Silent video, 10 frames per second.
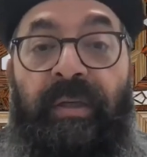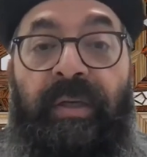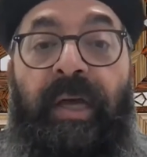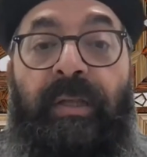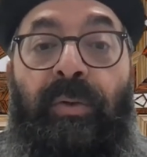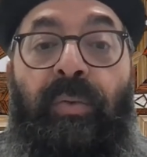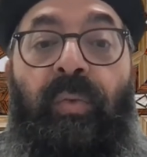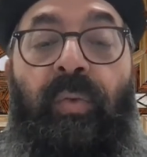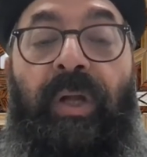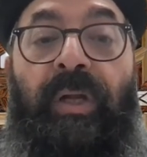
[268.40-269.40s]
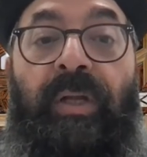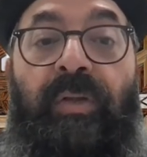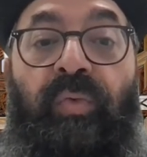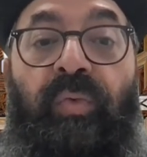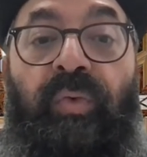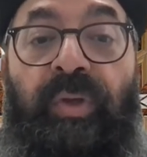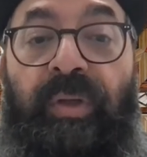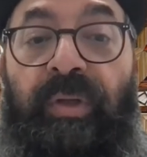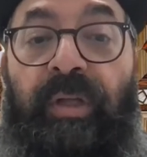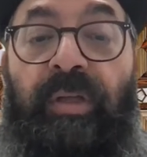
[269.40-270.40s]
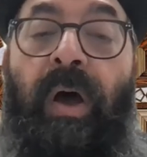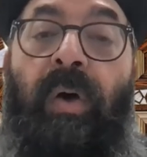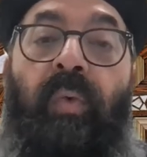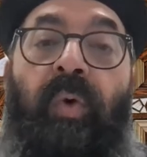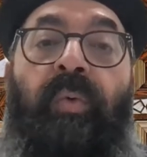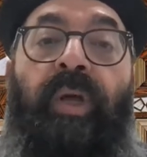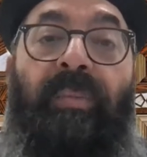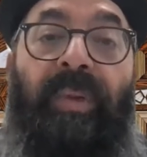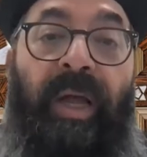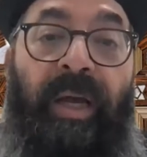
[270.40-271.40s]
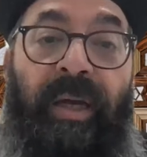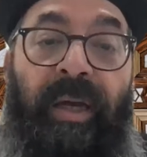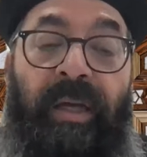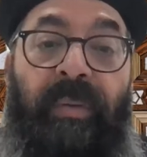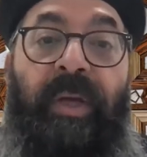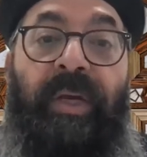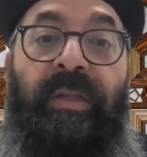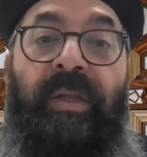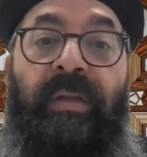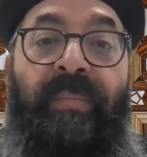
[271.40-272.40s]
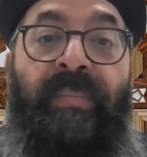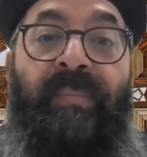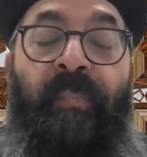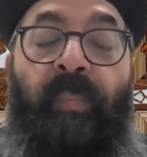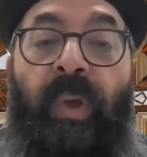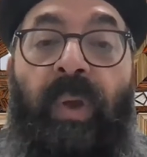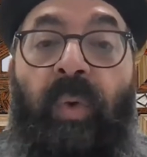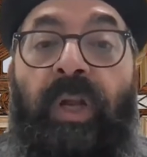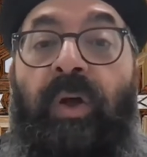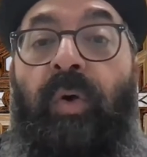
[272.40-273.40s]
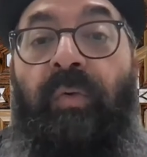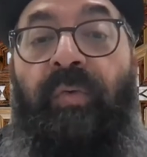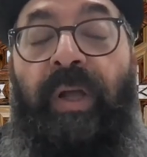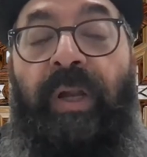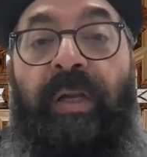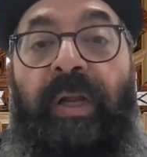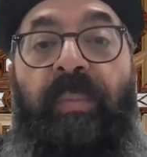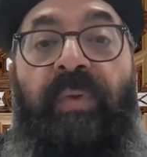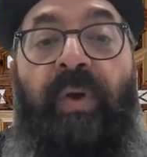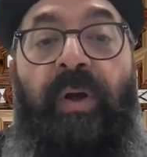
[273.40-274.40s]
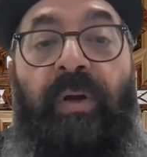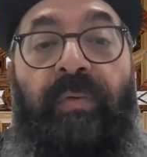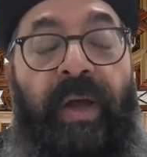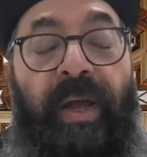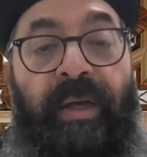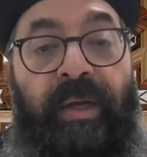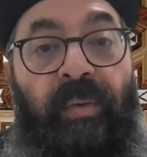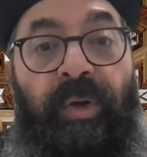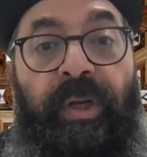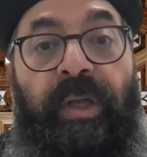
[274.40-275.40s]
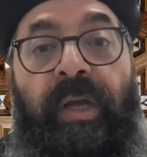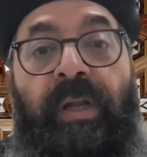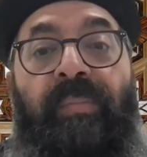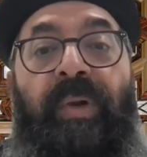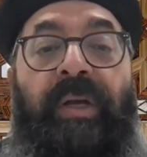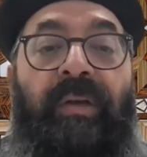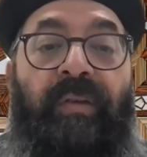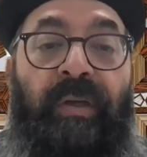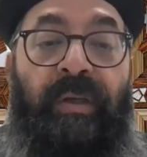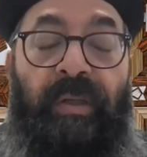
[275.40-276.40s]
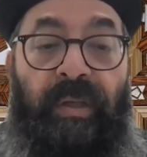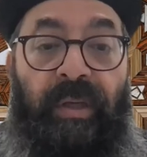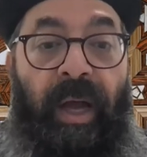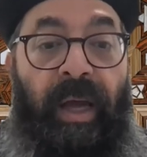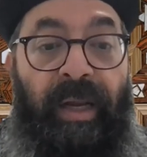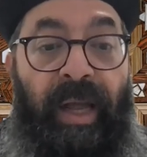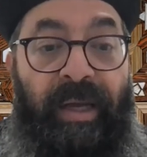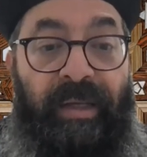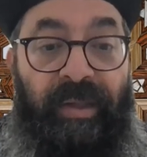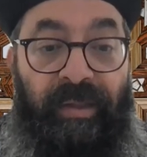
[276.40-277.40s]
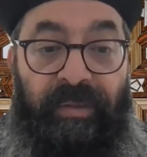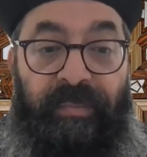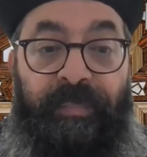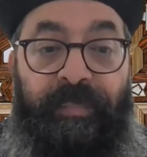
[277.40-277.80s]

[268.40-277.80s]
جات له وخلته يتهور ويعمل حاجه غريبه جدا ولا هو فعلا كان بيفكر في حاجه وعينيه كانت مركزه على حاجه تانية